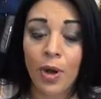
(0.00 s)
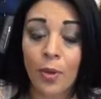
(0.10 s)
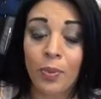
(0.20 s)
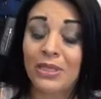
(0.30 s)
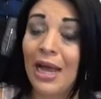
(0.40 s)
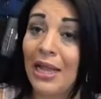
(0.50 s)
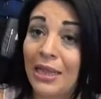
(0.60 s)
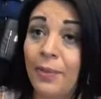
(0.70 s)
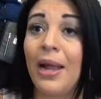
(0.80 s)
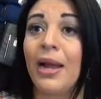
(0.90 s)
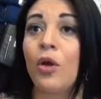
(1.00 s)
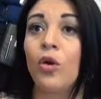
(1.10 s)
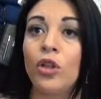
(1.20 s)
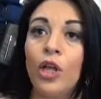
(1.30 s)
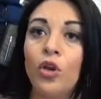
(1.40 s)
Y bueno, pues el tema del
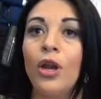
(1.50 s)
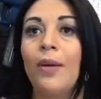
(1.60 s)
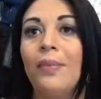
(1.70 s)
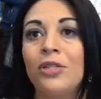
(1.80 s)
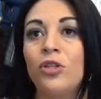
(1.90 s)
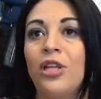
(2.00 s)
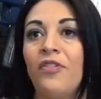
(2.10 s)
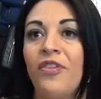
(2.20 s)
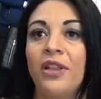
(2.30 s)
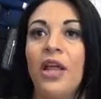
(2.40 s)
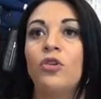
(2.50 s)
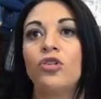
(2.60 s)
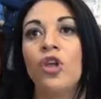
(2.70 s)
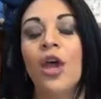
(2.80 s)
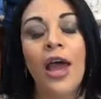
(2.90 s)
recorte no nada más nos afecta a
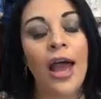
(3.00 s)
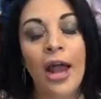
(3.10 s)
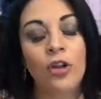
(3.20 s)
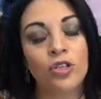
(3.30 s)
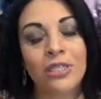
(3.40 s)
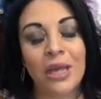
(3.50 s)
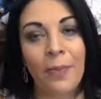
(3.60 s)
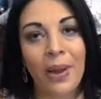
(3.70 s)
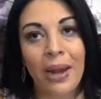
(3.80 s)
los, a los